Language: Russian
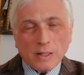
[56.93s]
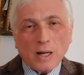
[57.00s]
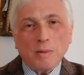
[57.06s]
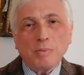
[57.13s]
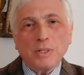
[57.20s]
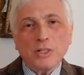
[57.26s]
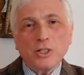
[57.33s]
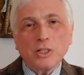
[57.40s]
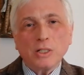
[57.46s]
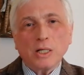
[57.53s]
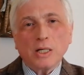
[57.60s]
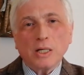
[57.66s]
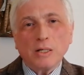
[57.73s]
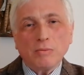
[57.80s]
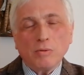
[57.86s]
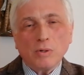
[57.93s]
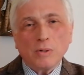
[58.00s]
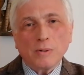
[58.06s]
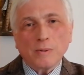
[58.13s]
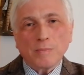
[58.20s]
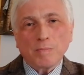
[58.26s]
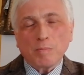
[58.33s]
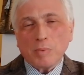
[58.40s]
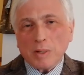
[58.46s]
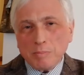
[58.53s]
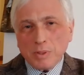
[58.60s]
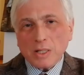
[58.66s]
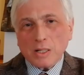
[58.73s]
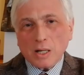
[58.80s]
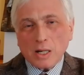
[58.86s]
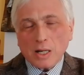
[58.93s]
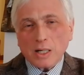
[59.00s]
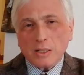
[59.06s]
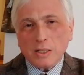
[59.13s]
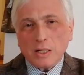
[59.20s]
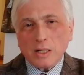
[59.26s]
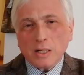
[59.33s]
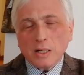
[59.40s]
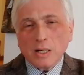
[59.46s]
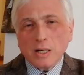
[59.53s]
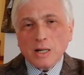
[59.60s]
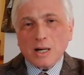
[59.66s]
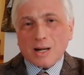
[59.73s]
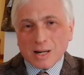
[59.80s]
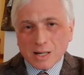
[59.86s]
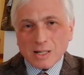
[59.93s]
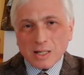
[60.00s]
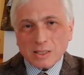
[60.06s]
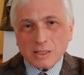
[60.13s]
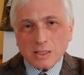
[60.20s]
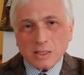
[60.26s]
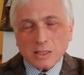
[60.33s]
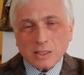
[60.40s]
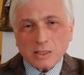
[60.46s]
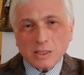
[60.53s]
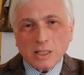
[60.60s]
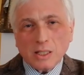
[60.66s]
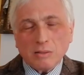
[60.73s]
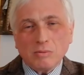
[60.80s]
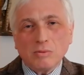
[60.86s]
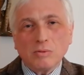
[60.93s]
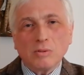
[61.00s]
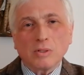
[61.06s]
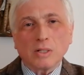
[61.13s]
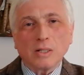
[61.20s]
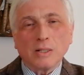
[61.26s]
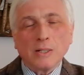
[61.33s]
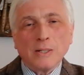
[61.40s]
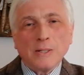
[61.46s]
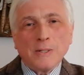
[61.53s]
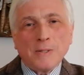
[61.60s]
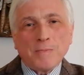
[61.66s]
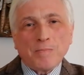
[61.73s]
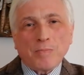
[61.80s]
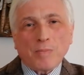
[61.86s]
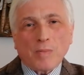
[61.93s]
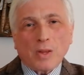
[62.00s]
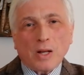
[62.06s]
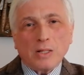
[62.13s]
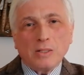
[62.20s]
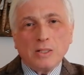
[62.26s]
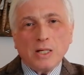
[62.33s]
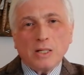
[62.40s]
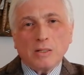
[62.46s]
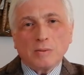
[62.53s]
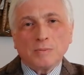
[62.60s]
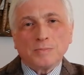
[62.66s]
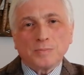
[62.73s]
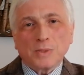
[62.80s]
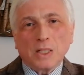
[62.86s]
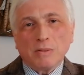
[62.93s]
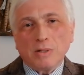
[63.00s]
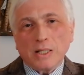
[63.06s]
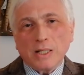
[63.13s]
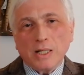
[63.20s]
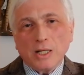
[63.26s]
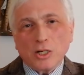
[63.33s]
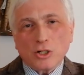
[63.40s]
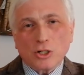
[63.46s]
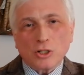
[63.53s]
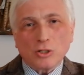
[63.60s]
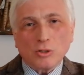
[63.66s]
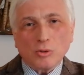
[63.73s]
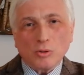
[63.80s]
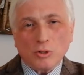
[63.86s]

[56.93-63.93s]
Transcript: О причинах его побега ходили разные разговоры. Одни говорили, что у